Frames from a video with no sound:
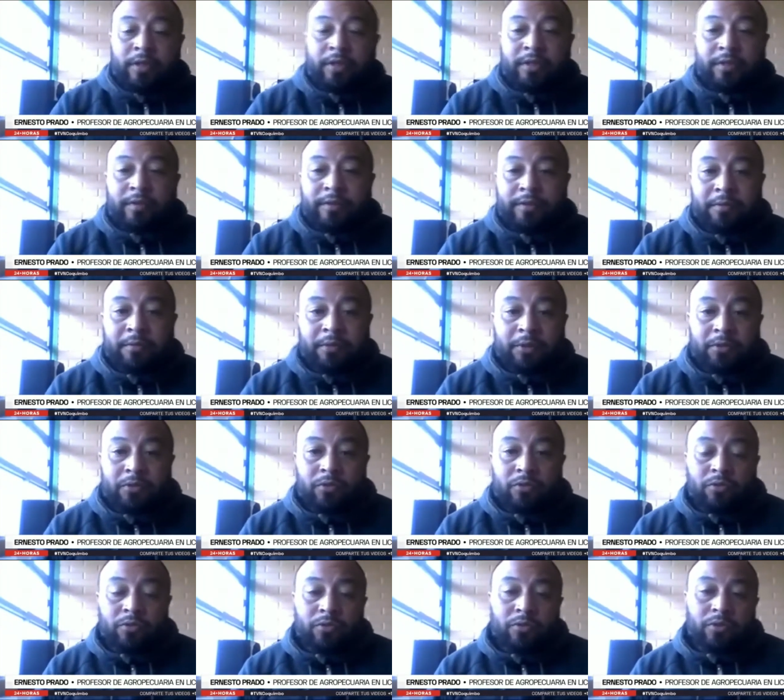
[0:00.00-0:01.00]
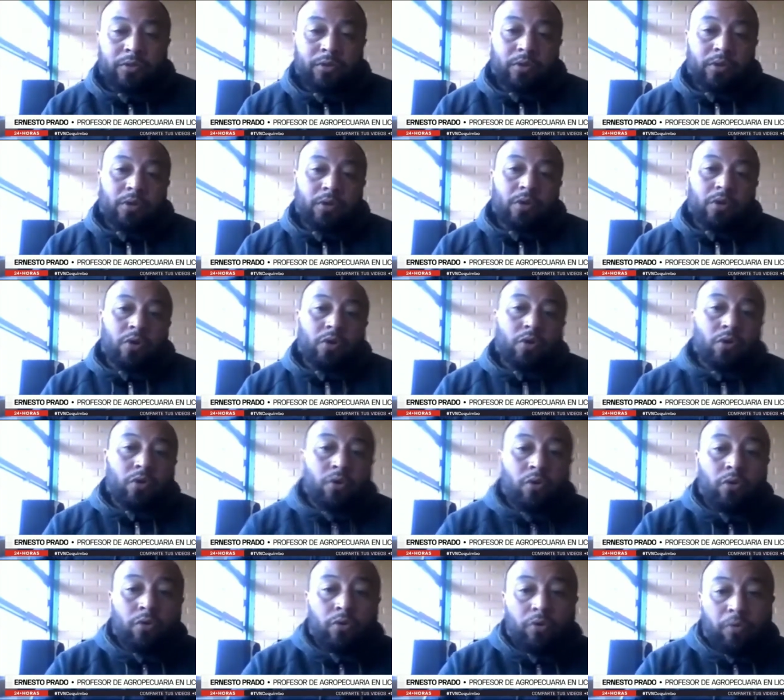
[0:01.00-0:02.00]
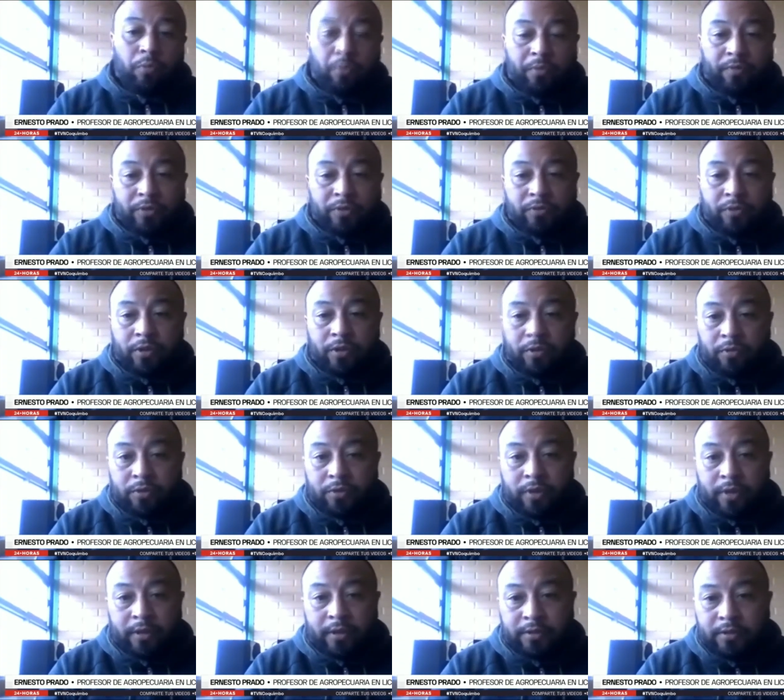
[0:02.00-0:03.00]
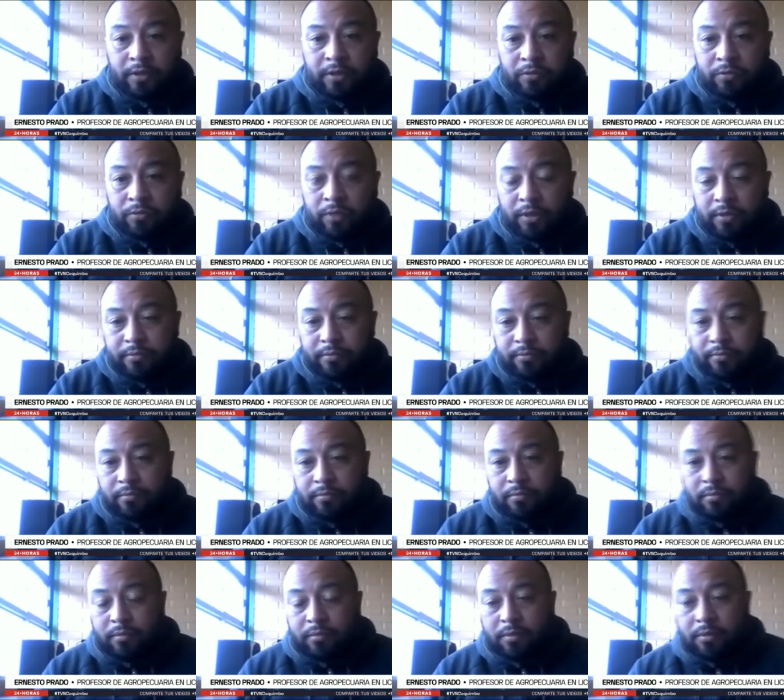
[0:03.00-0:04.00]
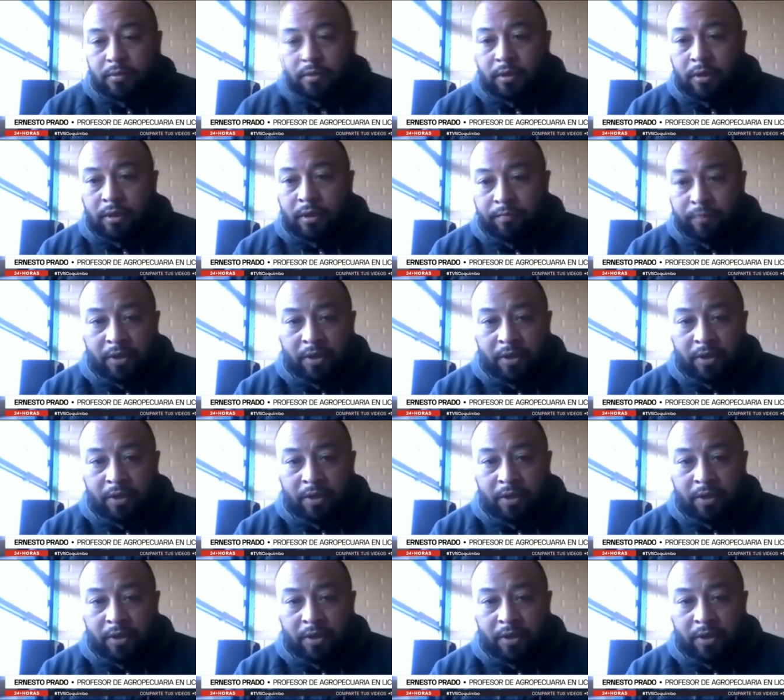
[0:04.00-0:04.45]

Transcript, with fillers: del establecimiento con los profesores de otras asignaturas, eh,